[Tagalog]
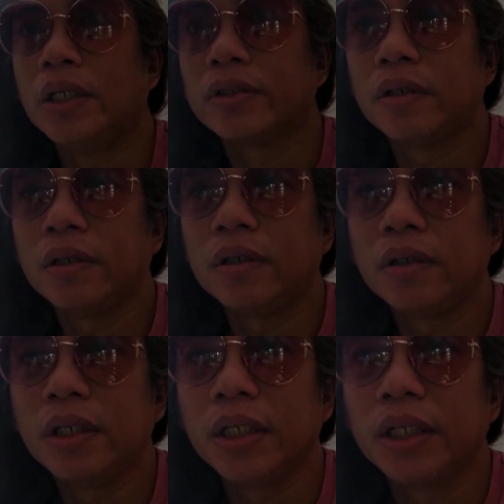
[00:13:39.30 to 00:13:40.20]

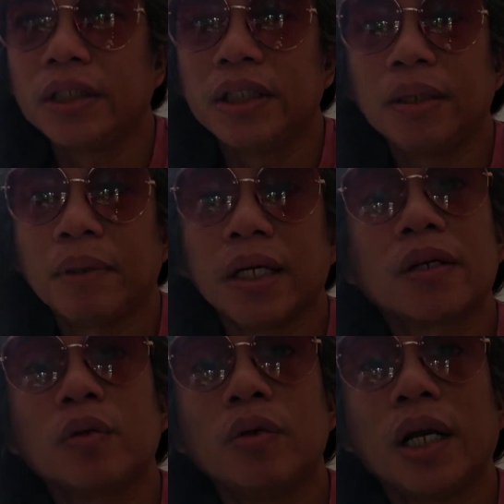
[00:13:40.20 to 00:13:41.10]
so, hindi naman
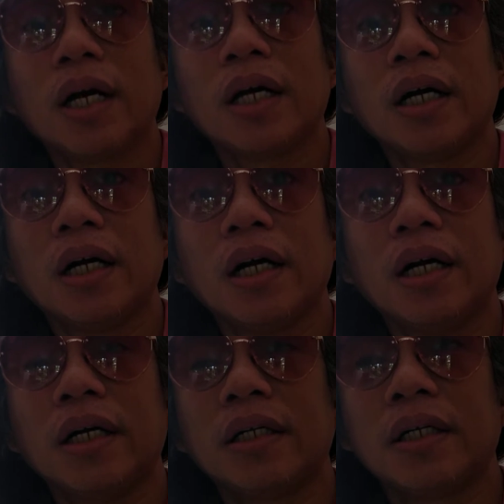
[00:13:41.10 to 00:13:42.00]
nagkulang,
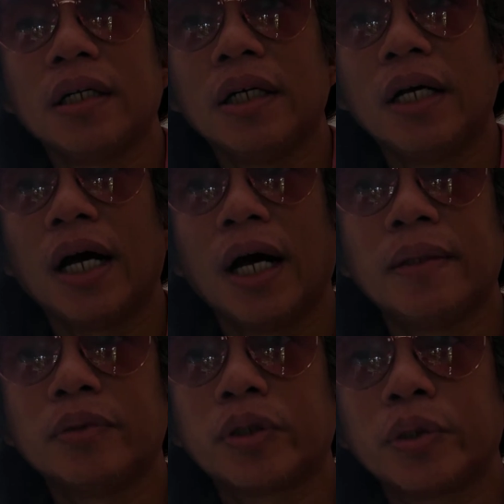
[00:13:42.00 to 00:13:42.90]

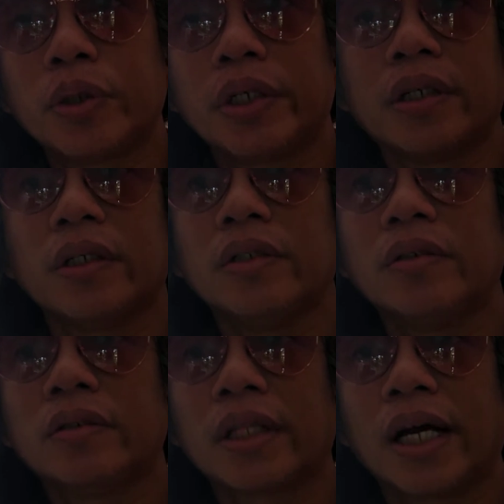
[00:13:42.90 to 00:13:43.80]
I'm sure,
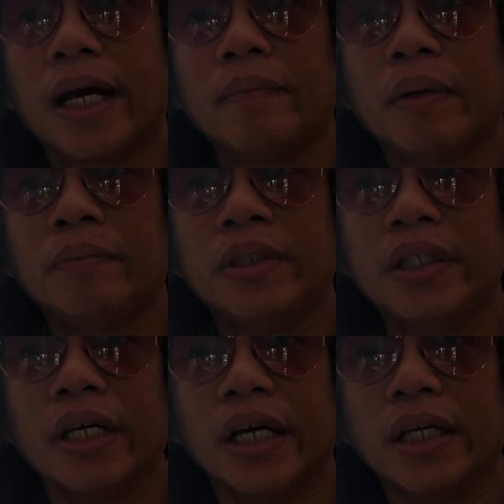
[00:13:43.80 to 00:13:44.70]
yung
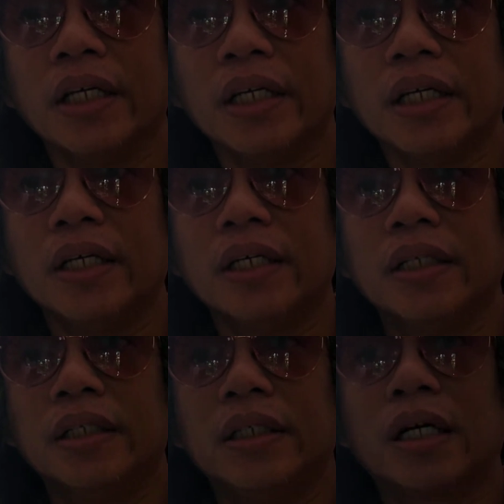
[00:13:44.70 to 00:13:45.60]
taga-MMDA
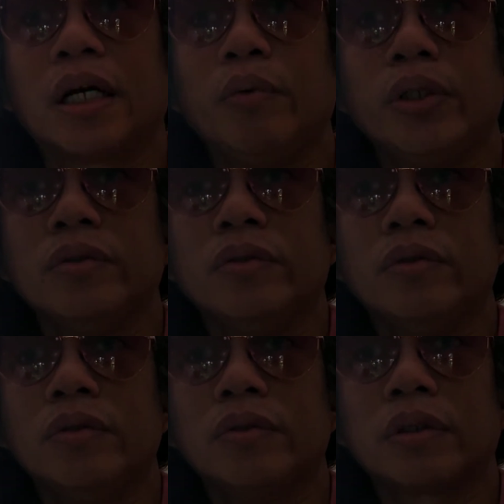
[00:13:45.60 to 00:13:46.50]
na gawin yung
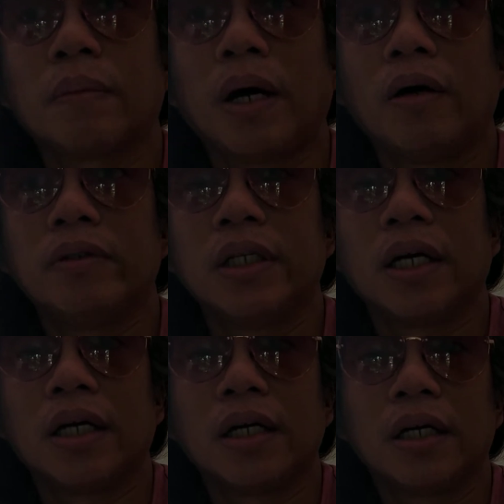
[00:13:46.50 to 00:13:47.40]
trabaho
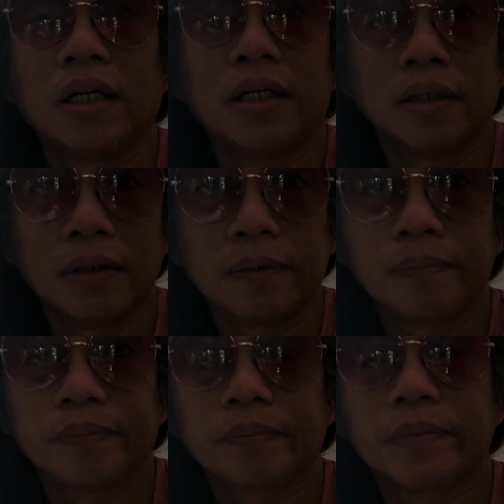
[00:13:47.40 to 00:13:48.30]
nilang
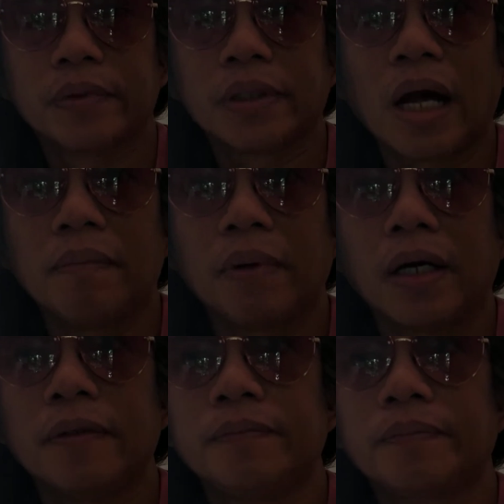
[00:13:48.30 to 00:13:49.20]
tama.